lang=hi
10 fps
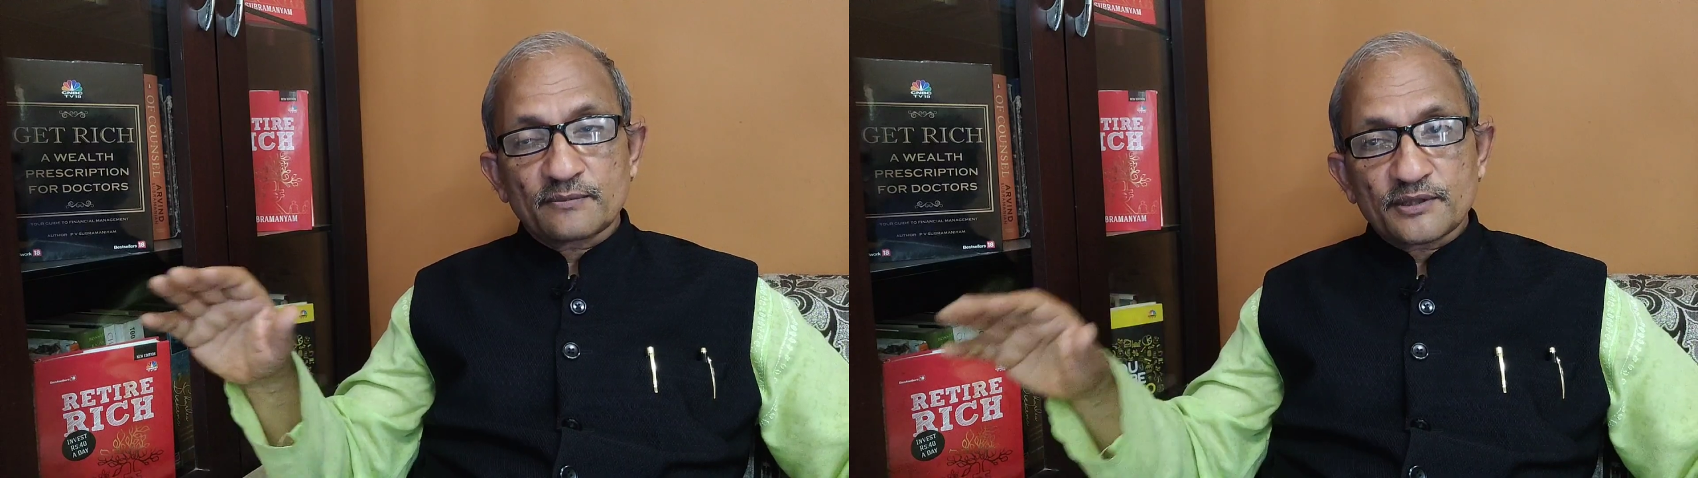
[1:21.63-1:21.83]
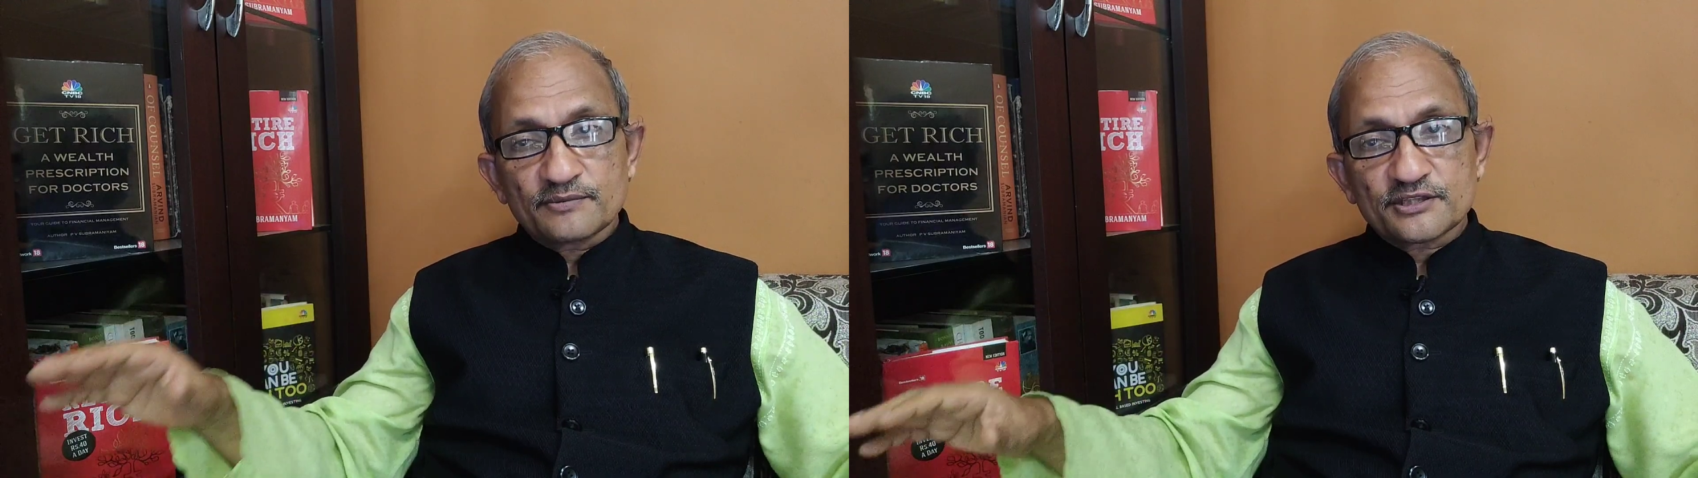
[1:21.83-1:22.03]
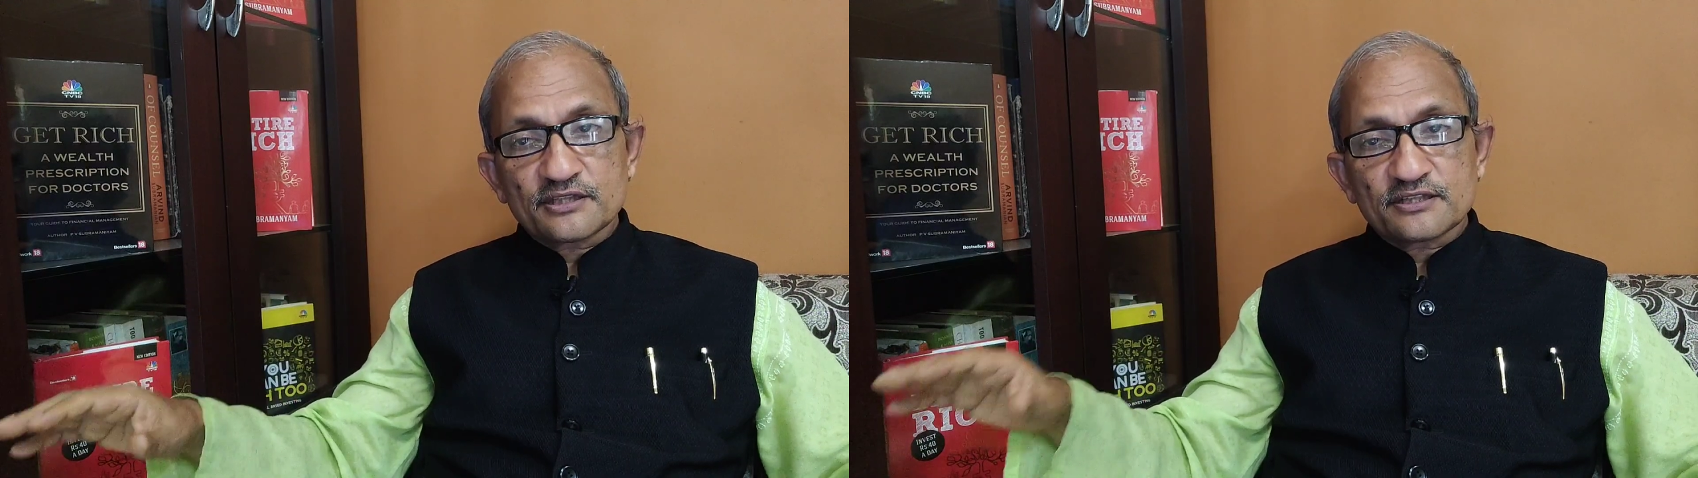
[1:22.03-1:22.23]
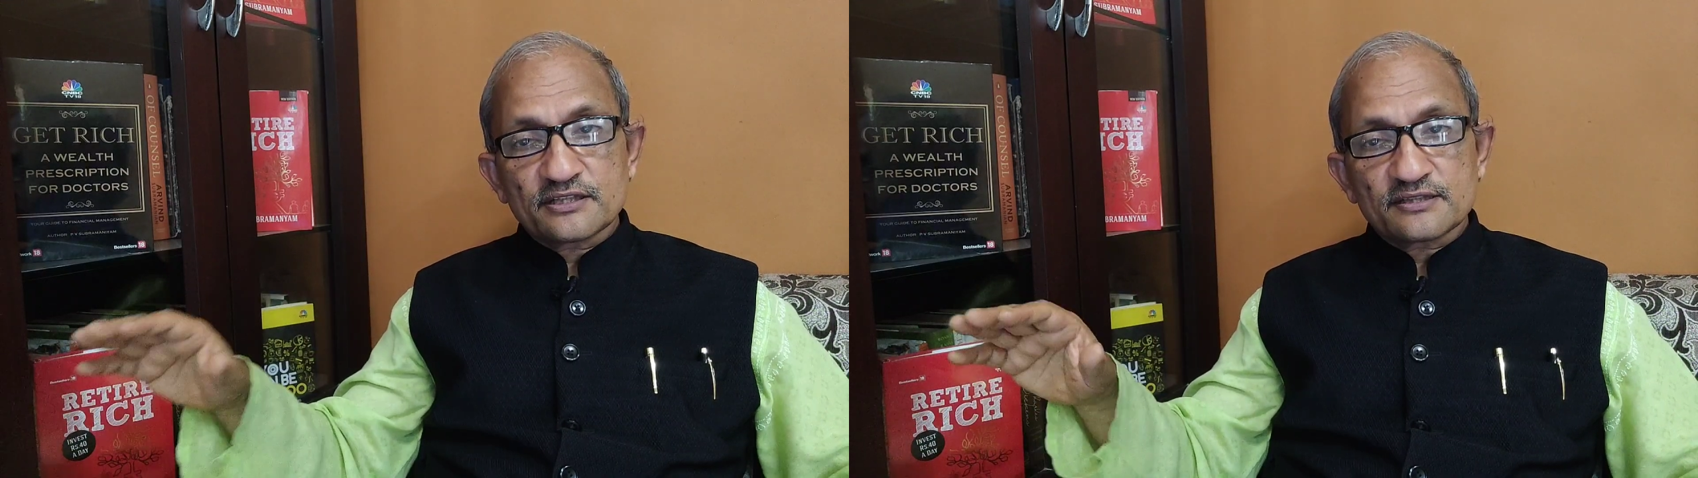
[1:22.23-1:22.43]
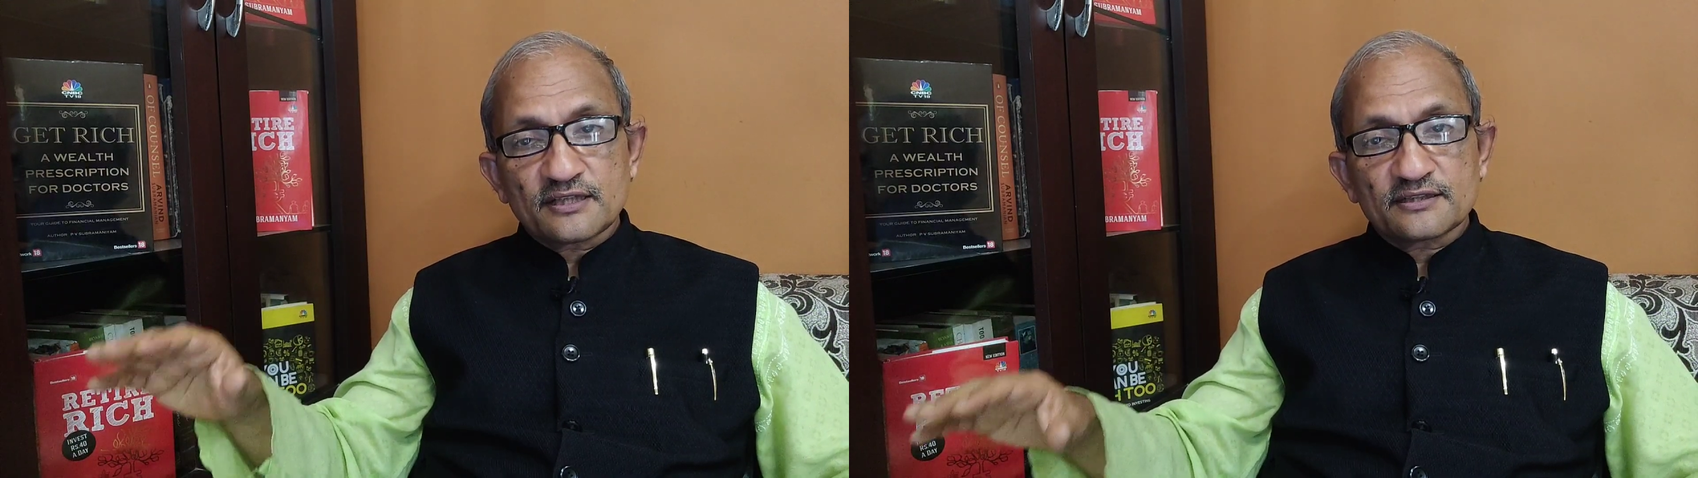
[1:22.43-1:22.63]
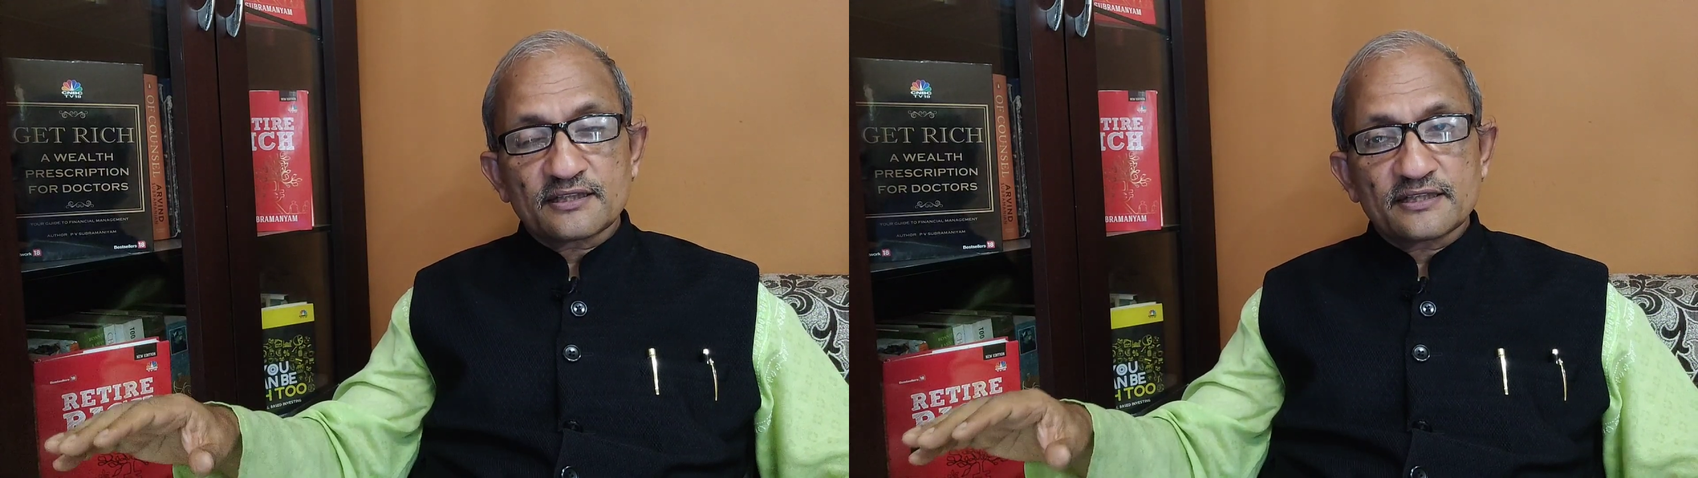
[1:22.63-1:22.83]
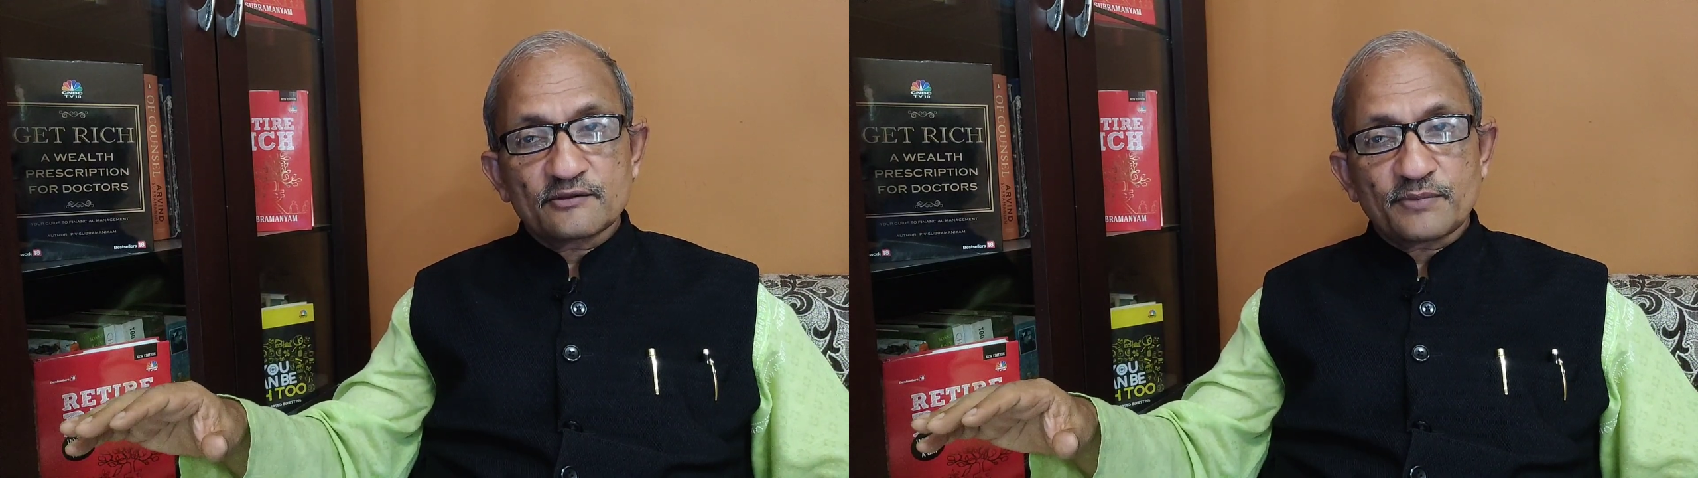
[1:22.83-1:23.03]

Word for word: आपका बच्चा छः साल का है या